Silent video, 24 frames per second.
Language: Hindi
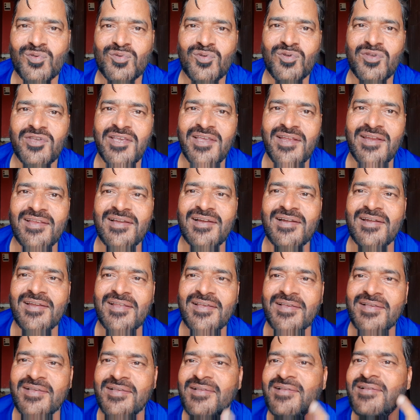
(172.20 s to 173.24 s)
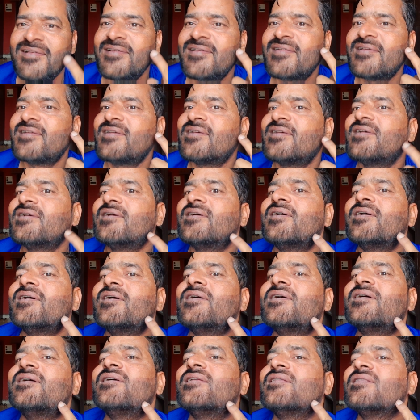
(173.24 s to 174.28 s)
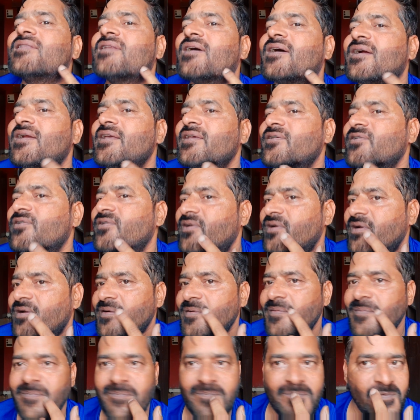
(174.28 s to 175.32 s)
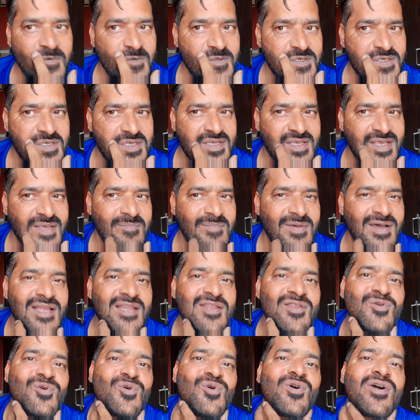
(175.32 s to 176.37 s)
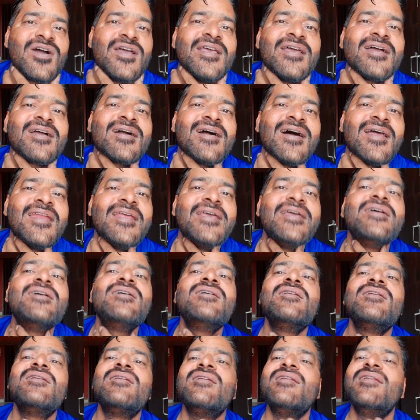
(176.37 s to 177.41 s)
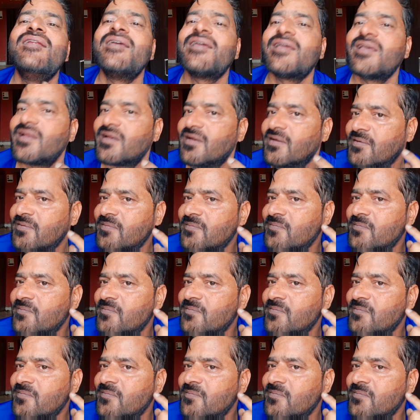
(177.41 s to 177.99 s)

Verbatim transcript: दोस्तों ये रिजल्ट है दाढ़ी और मूछ के बाल तो हो गए हैं काले लेकिन